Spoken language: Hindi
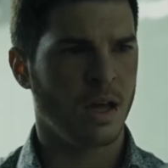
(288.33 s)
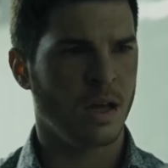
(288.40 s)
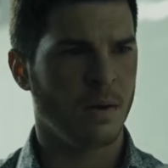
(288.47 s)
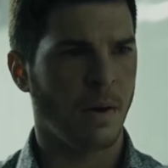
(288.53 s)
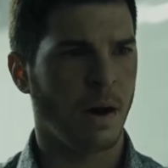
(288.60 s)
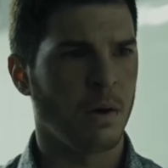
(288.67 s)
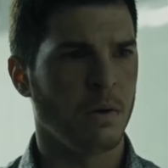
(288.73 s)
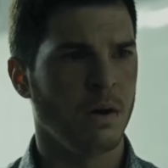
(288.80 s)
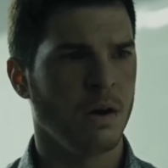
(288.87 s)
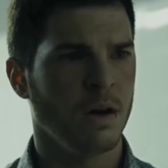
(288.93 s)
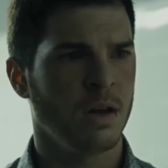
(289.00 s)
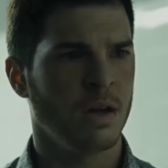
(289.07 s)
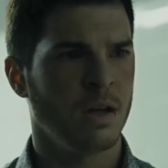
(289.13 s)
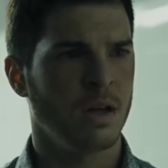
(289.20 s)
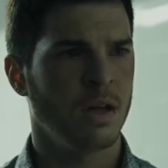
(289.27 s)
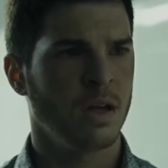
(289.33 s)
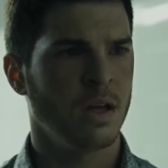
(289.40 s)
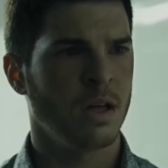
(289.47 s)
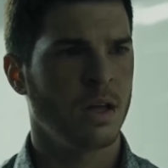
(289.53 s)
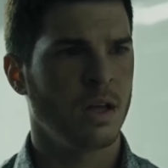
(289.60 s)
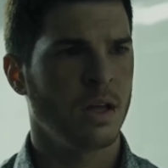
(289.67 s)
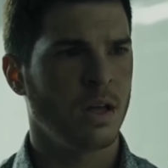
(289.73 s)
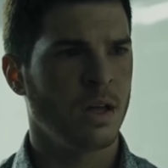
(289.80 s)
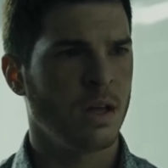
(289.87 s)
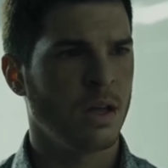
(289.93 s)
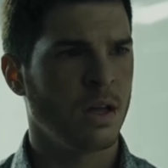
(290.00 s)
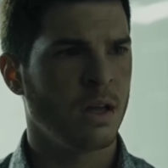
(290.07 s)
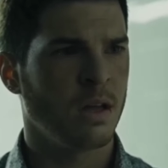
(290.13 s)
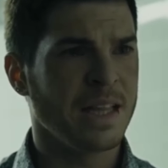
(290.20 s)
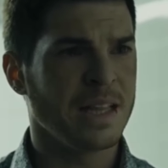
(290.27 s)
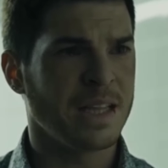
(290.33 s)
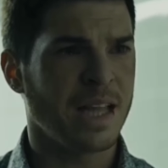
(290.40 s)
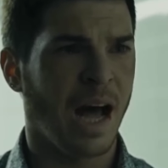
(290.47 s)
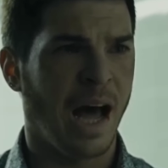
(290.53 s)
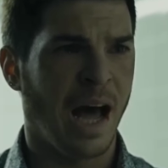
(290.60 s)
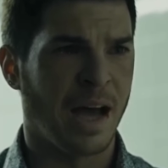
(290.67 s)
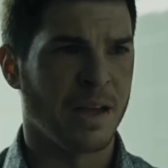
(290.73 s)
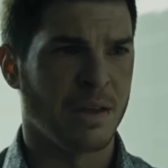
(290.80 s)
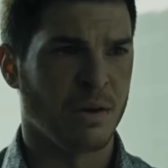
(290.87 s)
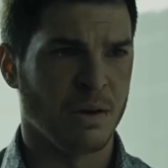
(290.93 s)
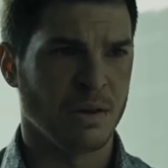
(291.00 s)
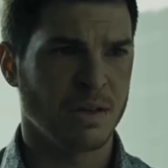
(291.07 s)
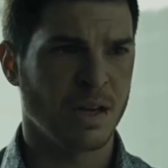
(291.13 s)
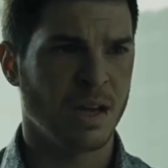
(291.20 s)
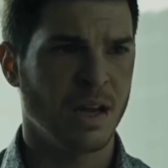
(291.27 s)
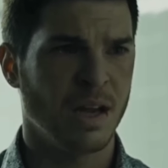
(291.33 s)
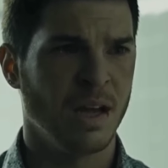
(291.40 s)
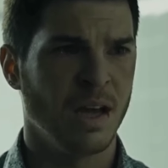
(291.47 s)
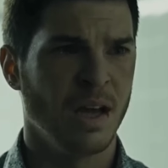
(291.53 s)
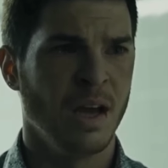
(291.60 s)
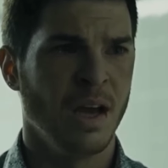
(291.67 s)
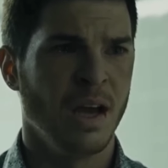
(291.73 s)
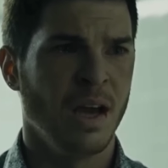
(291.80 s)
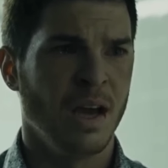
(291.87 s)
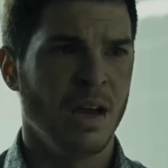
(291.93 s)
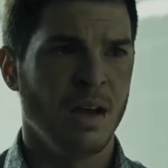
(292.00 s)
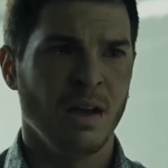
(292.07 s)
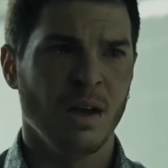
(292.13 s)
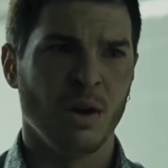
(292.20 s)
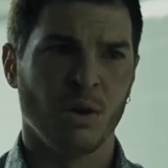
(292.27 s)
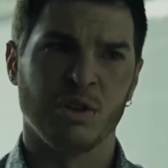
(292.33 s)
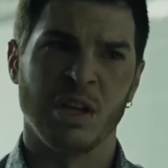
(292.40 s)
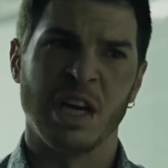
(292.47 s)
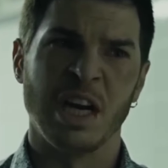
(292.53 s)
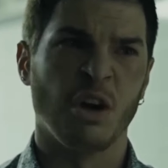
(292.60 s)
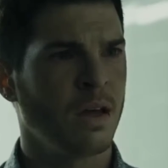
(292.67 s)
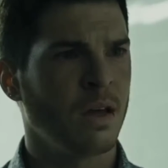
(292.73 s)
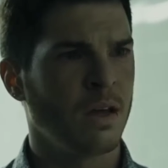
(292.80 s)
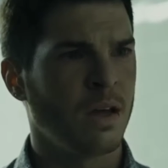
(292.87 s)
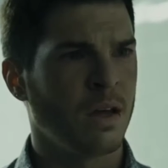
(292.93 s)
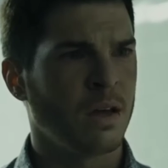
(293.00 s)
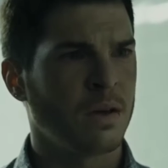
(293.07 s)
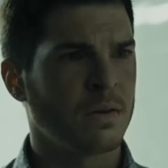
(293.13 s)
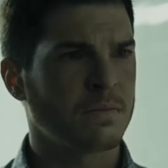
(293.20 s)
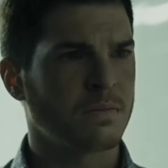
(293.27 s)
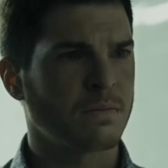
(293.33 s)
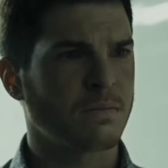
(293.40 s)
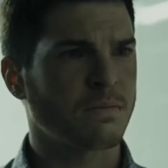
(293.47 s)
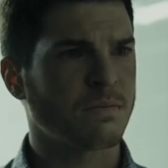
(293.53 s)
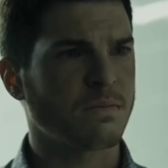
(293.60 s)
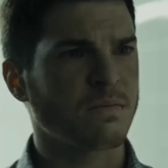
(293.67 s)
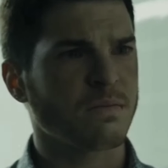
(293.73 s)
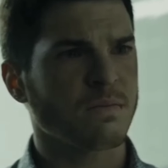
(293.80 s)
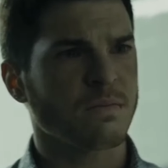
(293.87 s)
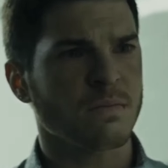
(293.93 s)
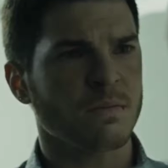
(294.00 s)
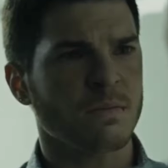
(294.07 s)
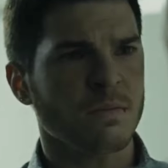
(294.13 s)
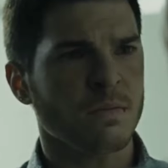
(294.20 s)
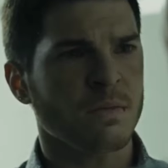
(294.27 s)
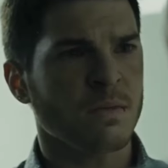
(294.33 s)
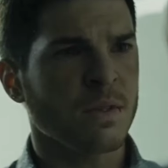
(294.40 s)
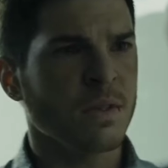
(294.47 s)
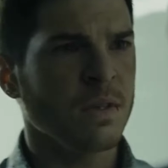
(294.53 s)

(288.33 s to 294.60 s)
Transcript: इसलिए हमें जावी को डेड बॉडी को कहीं पर छुपाना होगा और साथ ही एना फ्रिट्स को भी जान से मारना होगा फिर